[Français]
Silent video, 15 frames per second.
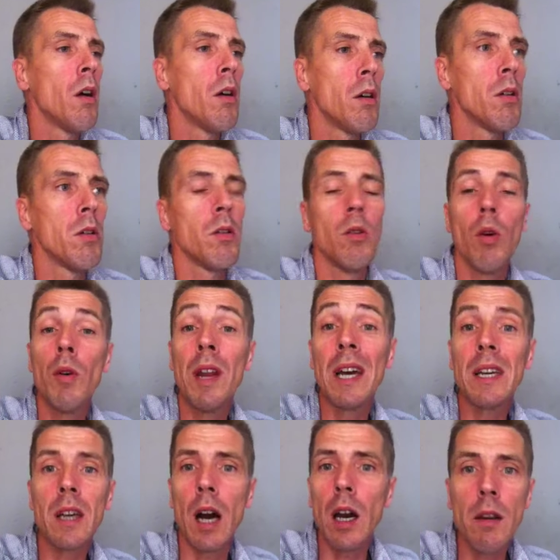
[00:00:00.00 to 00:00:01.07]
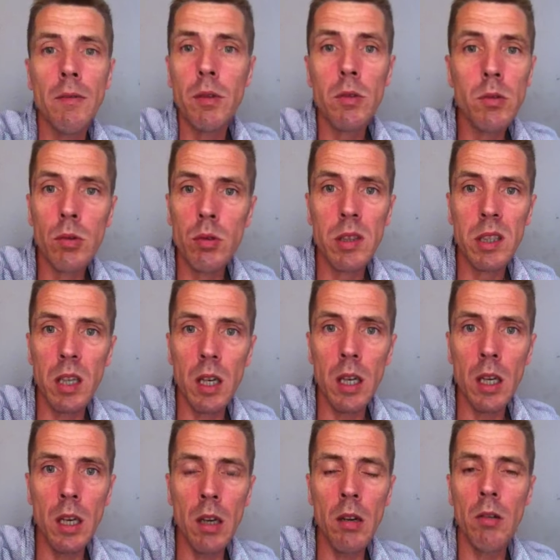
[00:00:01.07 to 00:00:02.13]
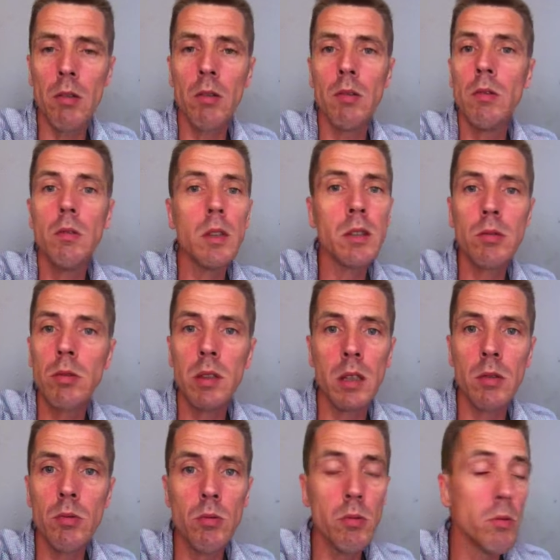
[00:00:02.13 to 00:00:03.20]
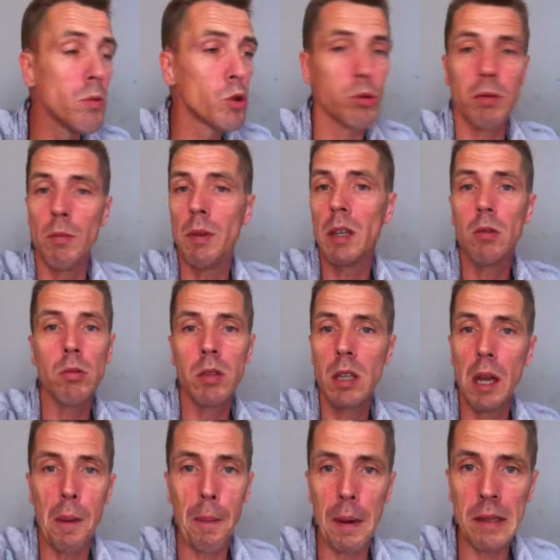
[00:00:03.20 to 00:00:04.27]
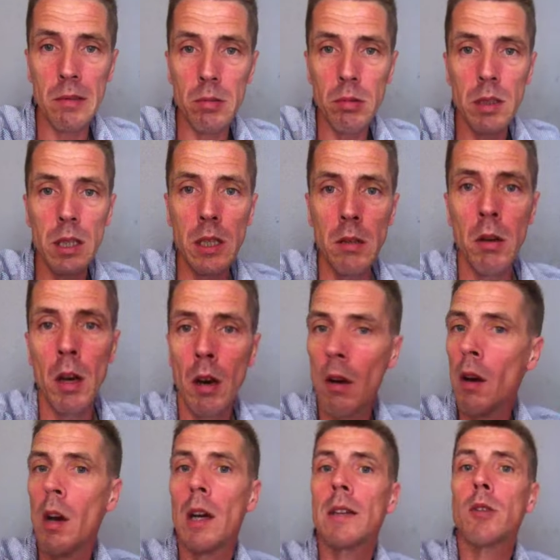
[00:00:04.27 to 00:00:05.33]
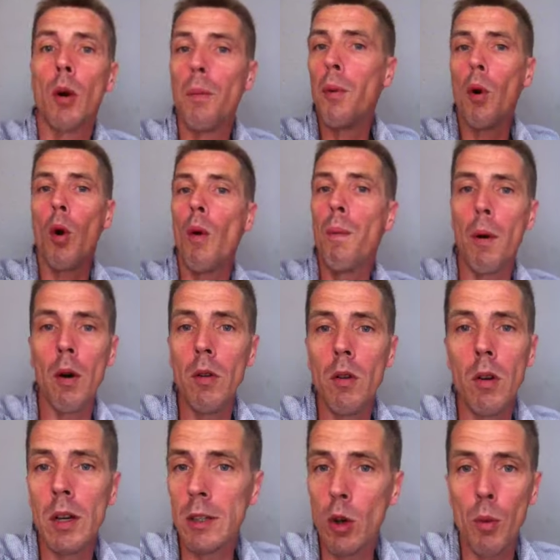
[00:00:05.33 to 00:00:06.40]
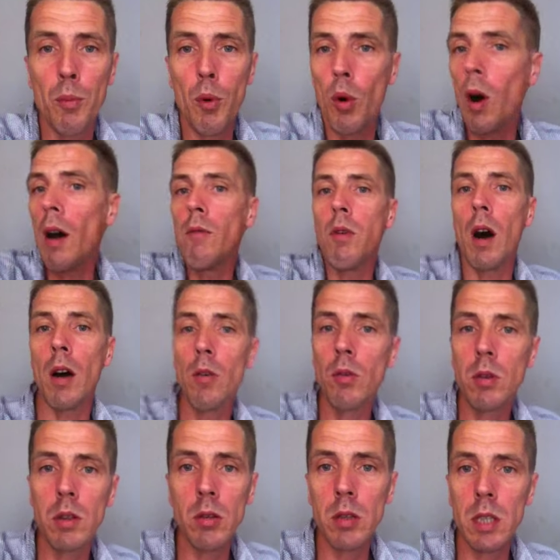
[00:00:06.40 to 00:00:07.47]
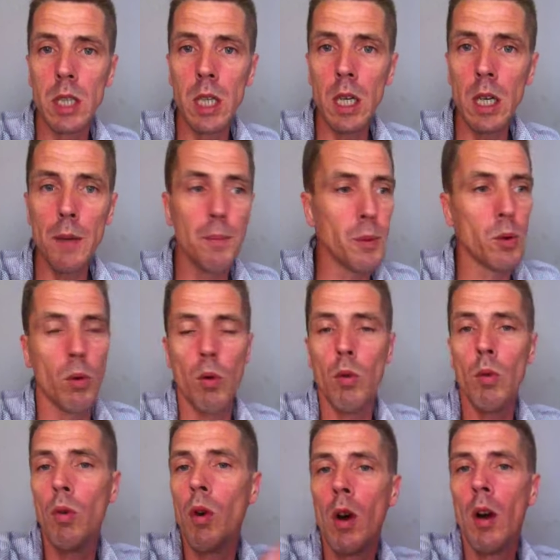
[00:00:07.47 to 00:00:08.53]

euh, on a égaré votre dossier euh, excusez-nous je mais écoutez il n'y a pas de souci est-ce qu'on peut reprendre est-ce qu'on peut avoir un autre dossier et puis on